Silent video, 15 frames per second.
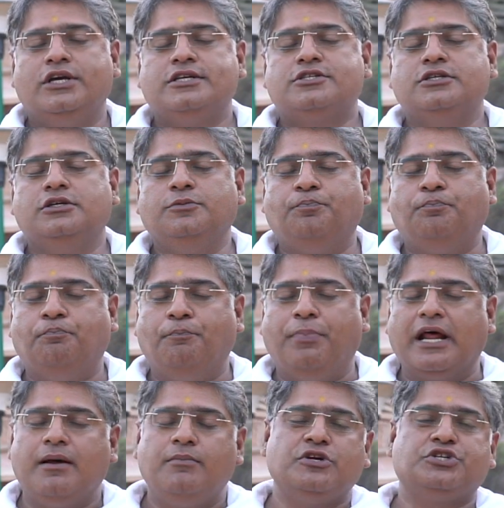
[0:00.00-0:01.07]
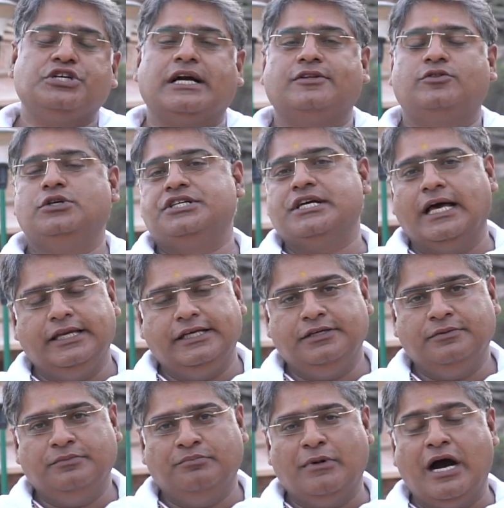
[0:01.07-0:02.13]
इस परम शक्तिशाली
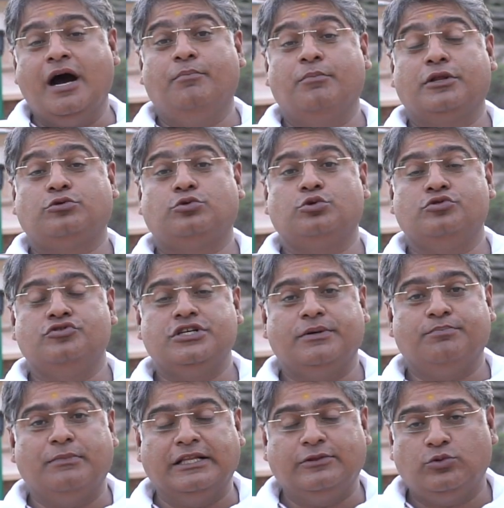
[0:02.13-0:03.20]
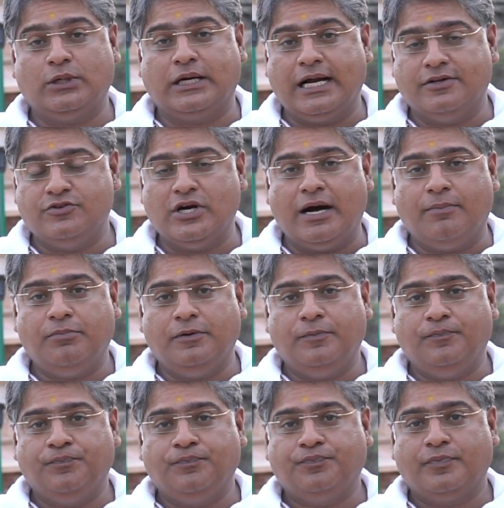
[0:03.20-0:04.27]
महामृत्युंजय मंत्र का जाप
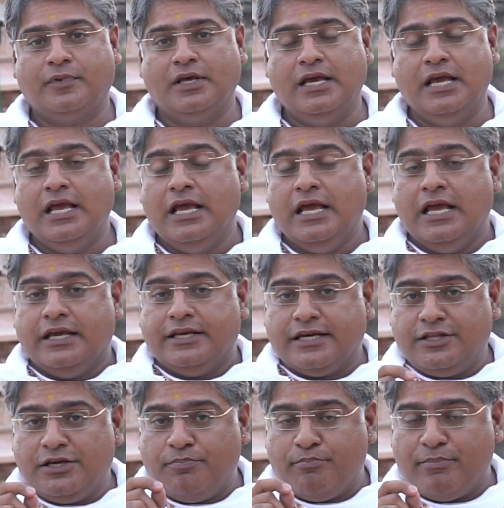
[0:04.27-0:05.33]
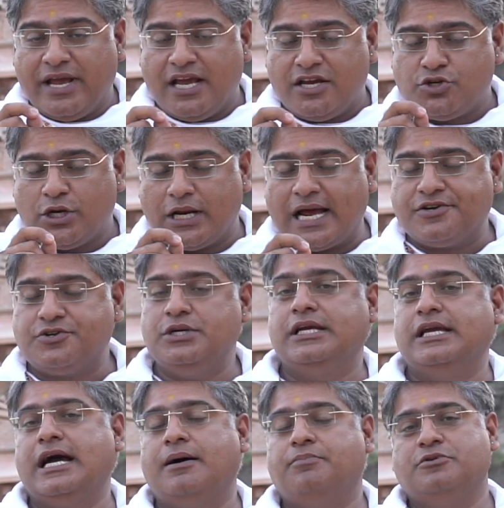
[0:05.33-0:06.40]
यदि मेष राशि
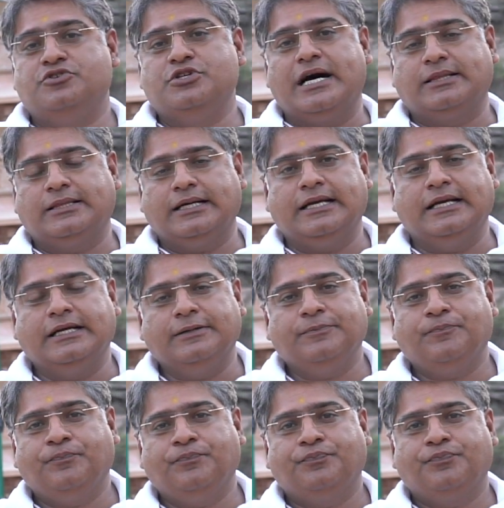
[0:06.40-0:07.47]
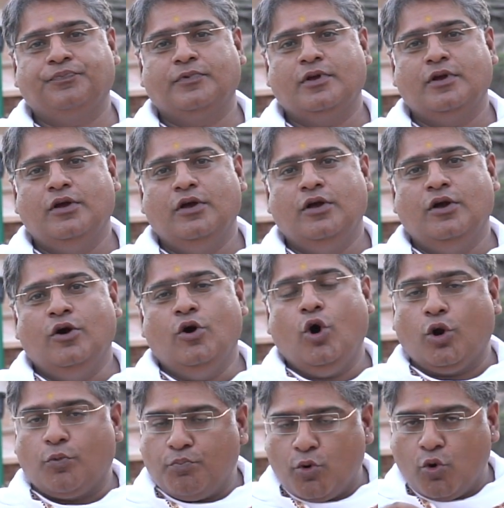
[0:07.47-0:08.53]
के आप जातक हैं
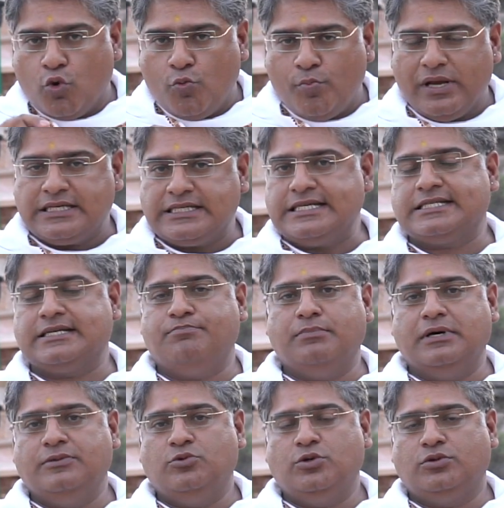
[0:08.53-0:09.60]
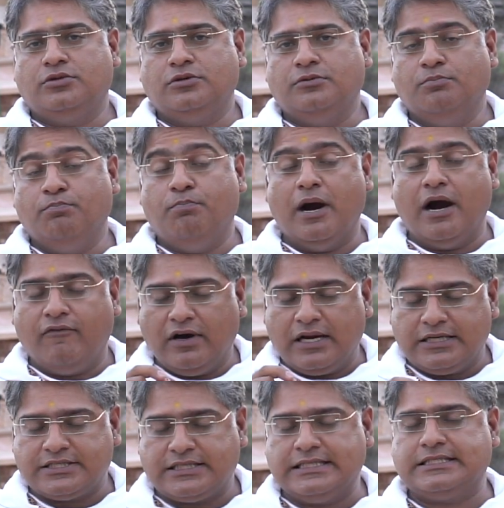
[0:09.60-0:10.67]
और भूमि से संबंधित
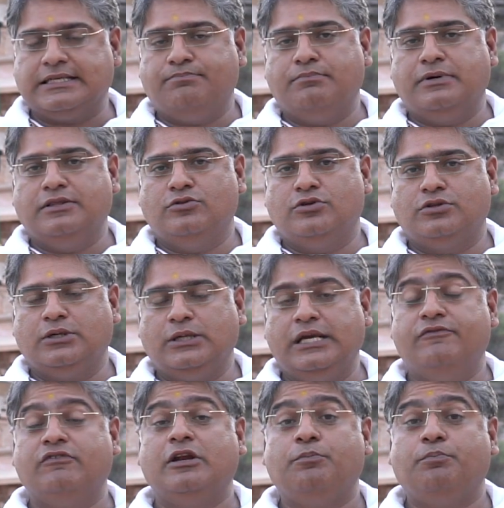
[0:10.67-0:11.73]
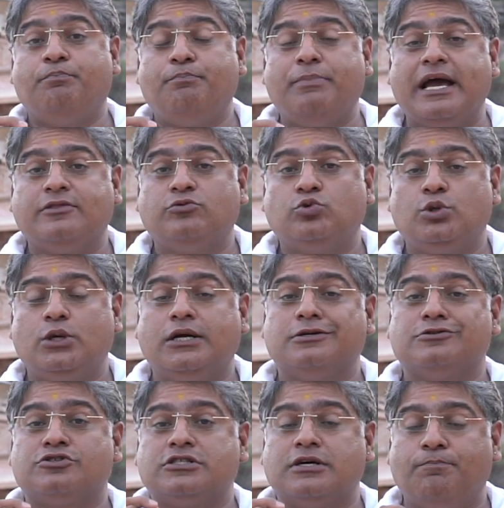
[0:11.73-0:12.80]
भवन से संबंधित इवन पैतृक
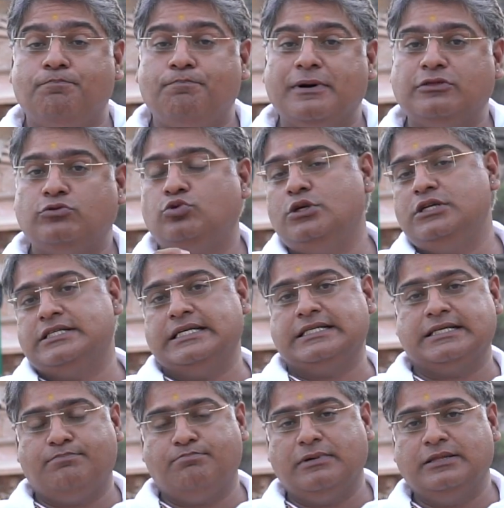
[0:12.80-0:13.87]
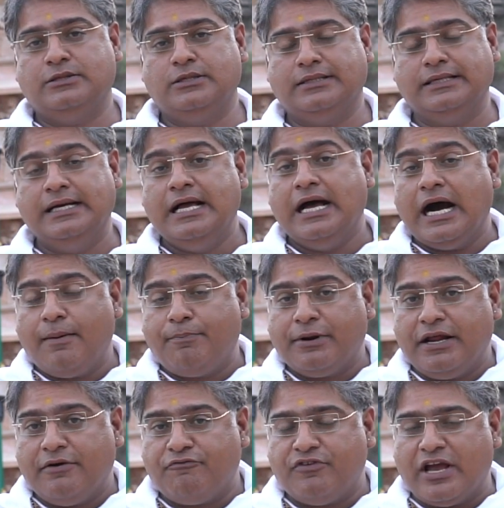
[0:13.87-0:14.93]
संपत्ति से संबंधित
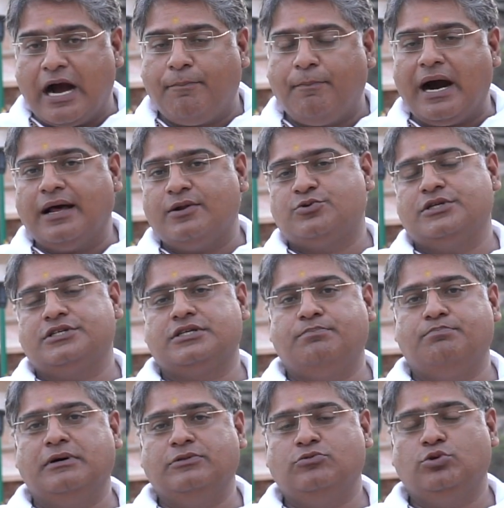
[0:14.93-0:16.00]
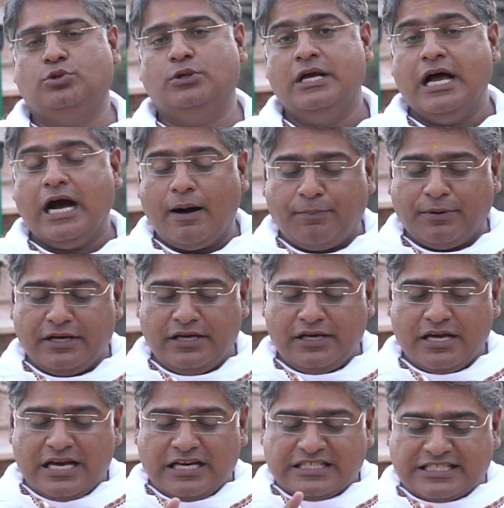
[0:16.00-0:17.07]
अपने व्यापार से संबंधित अपनी
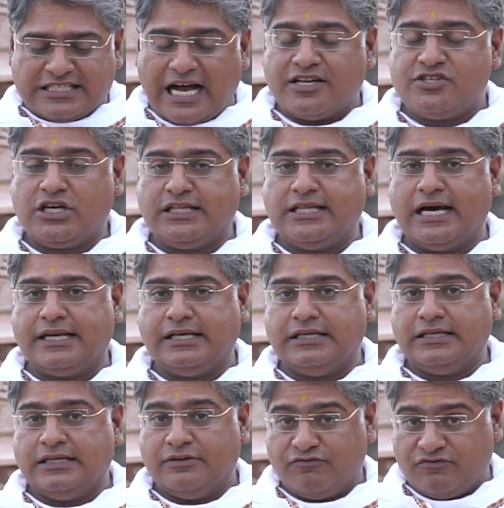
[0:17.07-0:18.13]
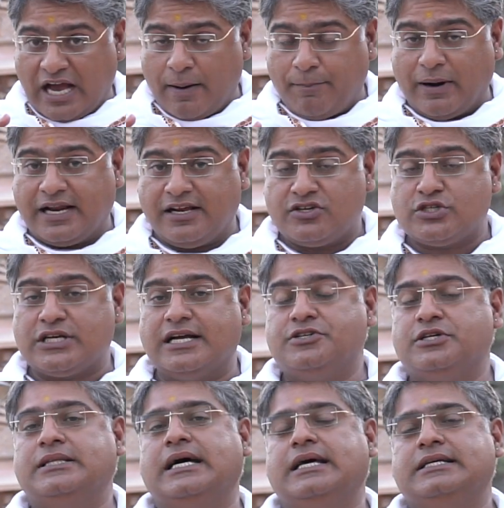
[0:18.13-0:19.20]
साझेदारी व्यापारिक
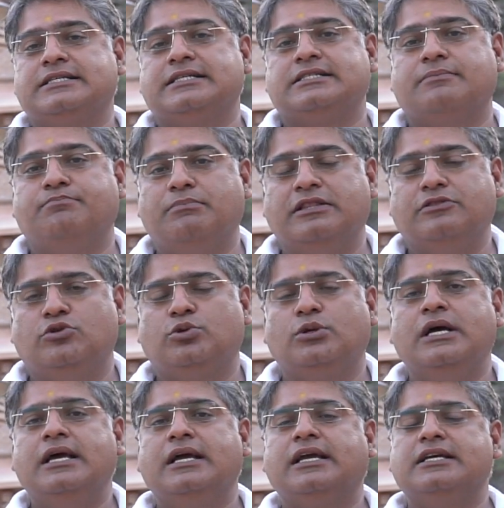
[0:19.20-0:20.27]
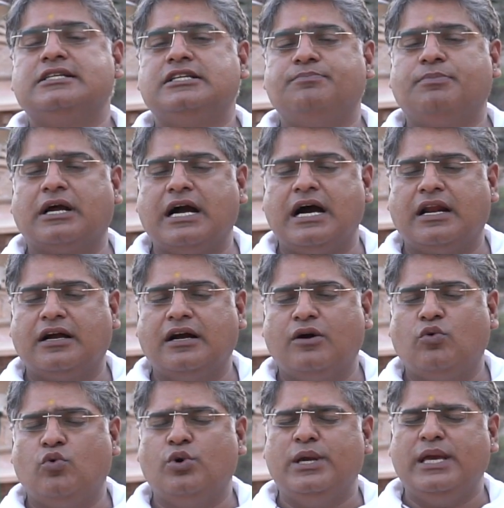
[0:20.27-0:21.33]
साझेदारी से संबंधित किसी प्रकार का
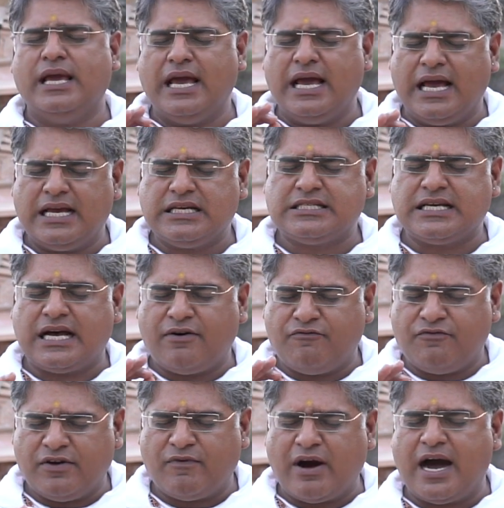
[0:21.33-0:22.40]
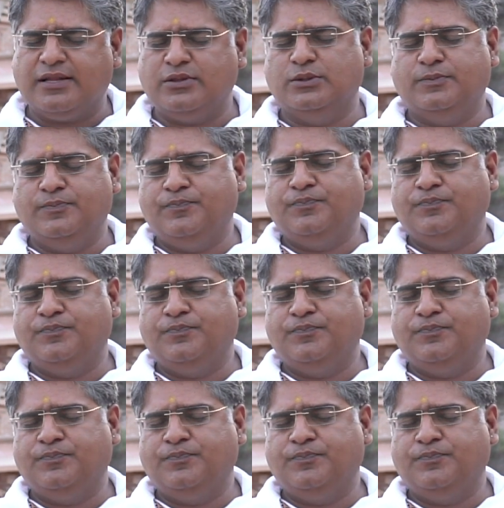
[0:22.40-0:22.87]
कोई ऐसा विवाद